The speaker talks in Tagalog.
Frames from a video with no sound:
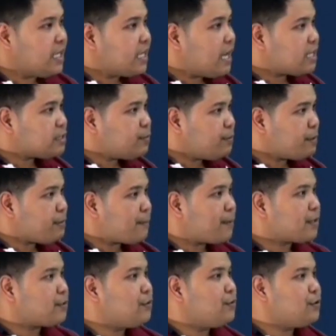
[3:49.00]
Sa Legazpi,
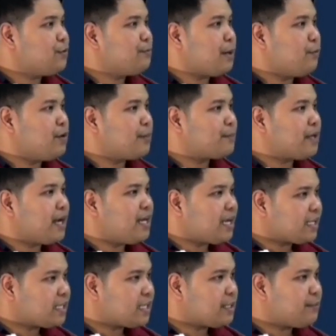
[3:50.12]
magpapatuloy yung maulap na
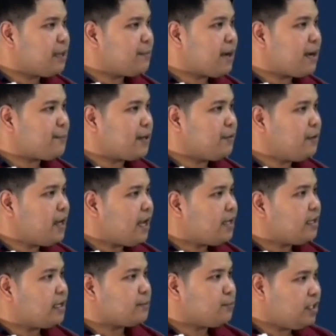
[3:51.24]
kalangitan na may mga
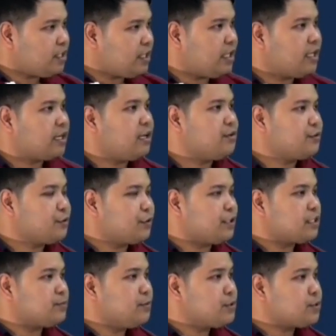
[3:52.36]
pagulan at muling iiral yung
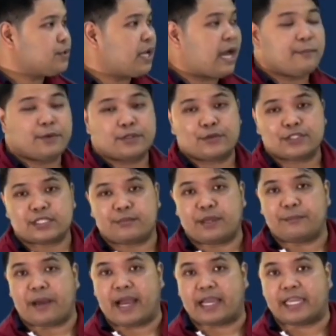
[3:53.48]
northeast monsoon, aabot ho sa
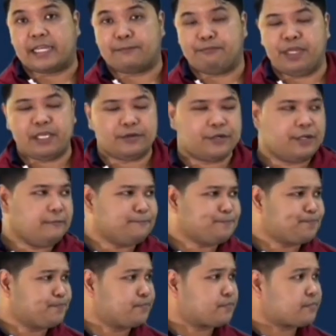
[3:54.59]
may bahagi ng Bicol.
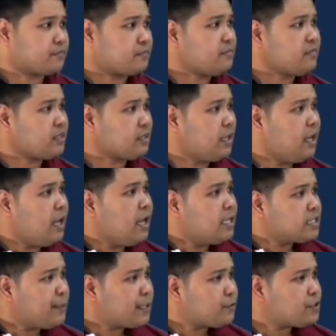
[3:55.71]

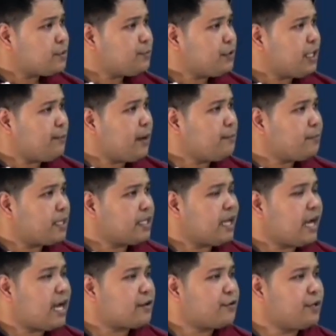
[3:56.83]
Sa Metro Cebu naman,
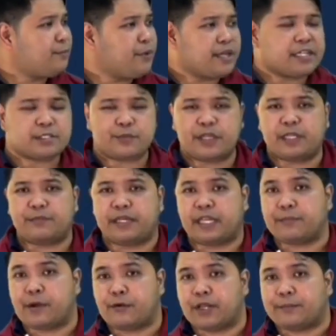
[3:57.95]
bandang araw ng biyernes, pwede
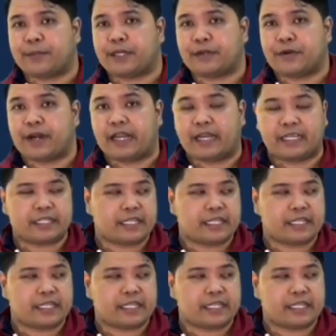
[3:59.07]
maging maulap pa rin ang